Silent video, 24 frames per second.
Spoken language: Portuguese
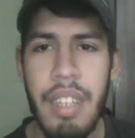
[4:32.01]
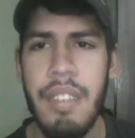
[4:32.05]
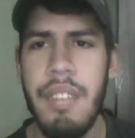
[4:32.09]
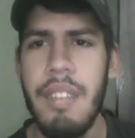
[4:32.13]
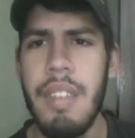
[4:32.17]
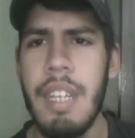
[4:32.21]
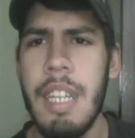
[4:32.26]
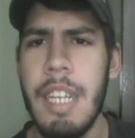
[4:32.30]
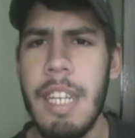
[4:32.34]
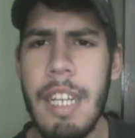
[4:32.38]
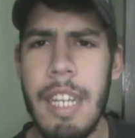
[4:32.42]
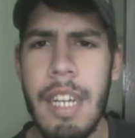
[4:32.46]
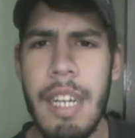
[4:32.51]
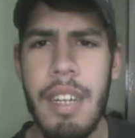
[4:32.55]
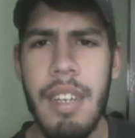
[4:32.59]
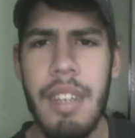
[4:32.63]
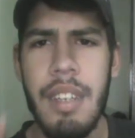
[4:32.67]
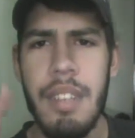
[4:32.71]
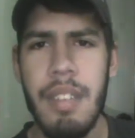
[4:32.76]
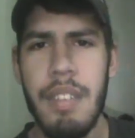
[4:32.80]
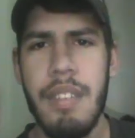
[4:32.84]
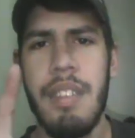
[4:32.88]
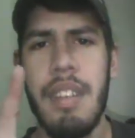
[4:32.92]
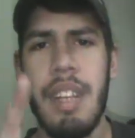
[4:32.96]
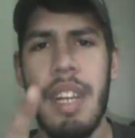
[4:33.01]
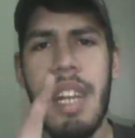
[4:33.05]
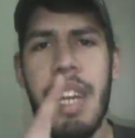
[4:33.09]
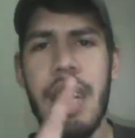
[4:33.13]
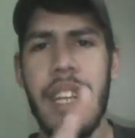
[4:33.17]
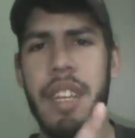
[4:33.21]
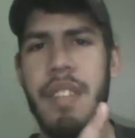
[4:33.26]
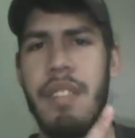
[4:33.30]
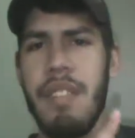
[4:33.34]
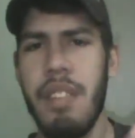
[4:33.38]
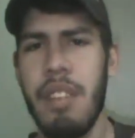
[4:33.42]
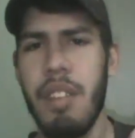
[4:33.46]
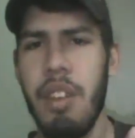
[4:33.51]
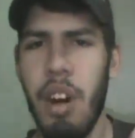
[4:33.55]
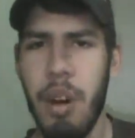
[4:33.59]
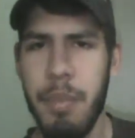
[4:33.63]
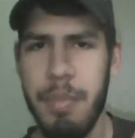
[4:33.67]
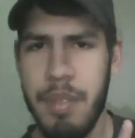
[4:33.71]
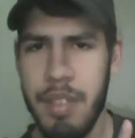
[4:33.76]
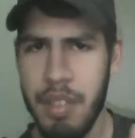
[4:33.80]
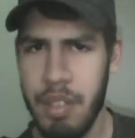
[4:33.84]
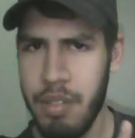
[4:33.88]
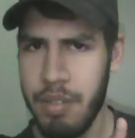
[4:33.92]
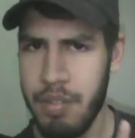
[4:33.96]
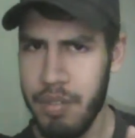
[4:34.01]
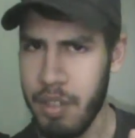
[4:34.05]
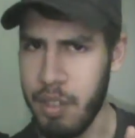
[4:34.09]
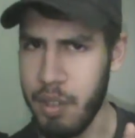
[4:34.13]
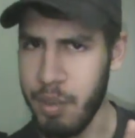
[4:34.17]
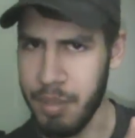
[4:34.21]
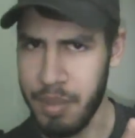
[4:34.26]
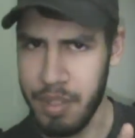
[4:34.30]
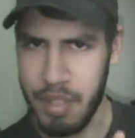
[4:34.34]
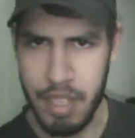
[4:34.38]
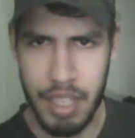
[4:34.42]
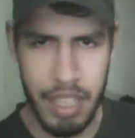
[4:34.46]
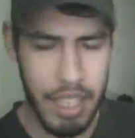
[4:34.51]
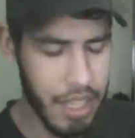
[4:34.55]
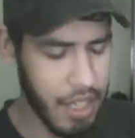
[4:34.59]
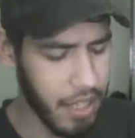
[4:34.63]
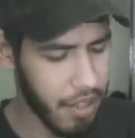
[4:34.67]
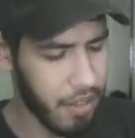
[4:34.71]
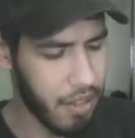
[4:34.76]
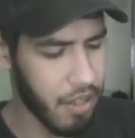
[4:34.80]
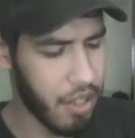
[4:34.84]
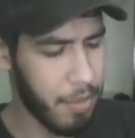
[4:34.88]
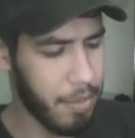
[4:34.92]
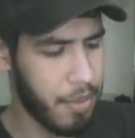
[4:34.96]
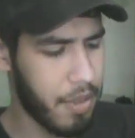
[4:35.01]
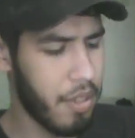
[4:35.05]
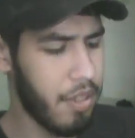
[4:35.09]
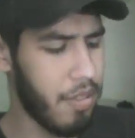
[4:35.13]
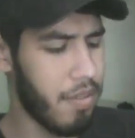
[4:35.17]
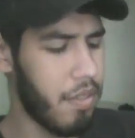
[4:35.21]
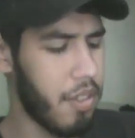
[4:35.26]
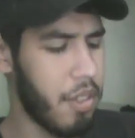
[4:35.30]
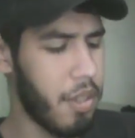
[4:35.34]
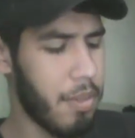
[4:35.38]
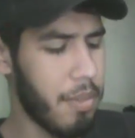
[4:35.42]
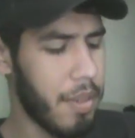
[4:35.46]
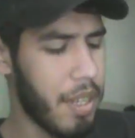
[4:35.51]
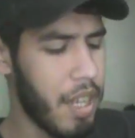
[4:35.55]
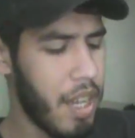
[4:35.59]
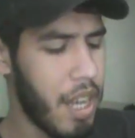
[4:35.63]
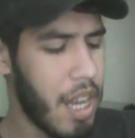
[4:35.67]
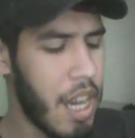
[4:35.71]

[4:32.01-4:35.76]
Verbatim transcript: Se liga, se liga na sinopse do filme, se liga na sinopse do filme.